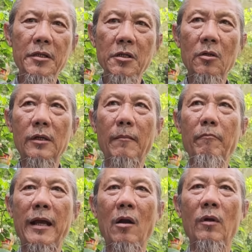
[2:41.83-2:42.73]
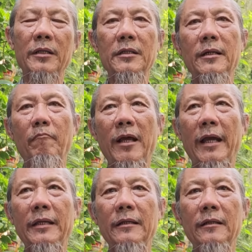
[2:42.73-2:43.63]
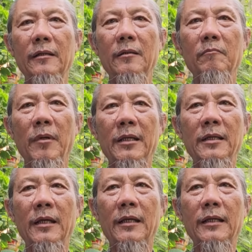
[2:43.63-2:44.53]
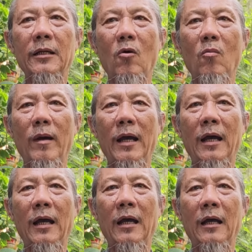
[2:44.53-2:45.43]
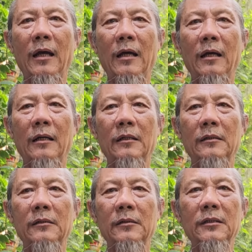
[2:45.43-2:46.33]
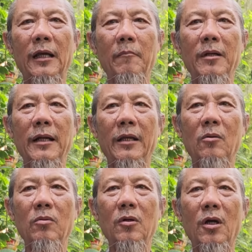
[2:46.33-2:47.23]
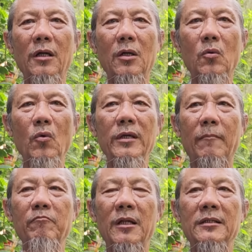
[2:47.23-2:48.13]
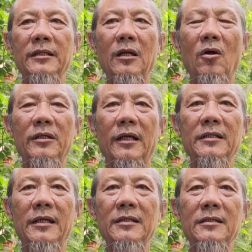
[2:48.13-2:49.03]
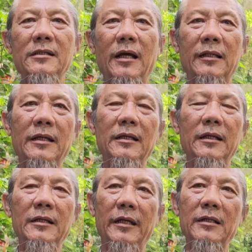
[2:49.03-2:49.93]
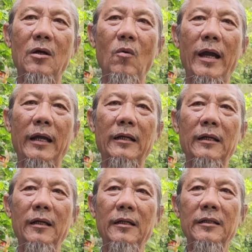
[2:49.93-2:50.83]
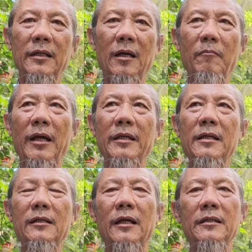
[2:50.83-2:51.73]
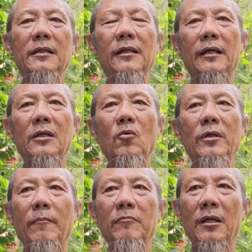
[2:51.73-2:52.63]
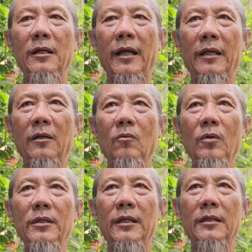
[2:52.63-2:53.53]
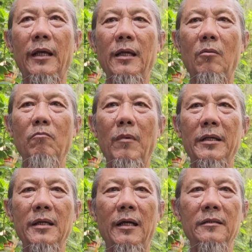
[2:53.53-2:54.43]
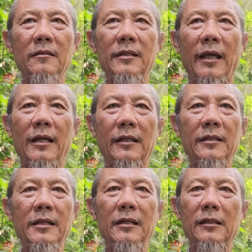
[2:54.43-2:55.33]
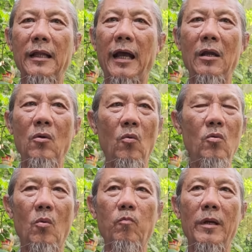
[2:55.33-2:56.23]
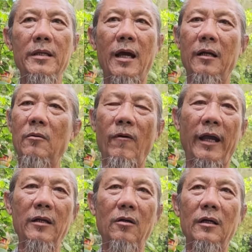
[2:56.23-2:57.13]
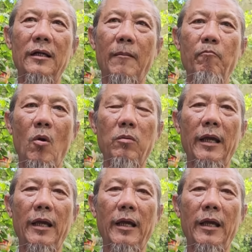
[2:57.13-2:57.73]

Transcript: chưa có năm nào là như năm nay. Bởi vì cái câu mà Đức Thầy bên đây cũng có nói đó, cuối năm thìn sẽ lo vận chuyển xứ Hà Tiên Linh Hiển Cơ Quan đó. Thì hôm nay nhất là cái cuối năm thìn này, quý vị thấy không? Bây giờ như vậy là thiên tai lũ lụt bây giờ nó phải nói là gặp một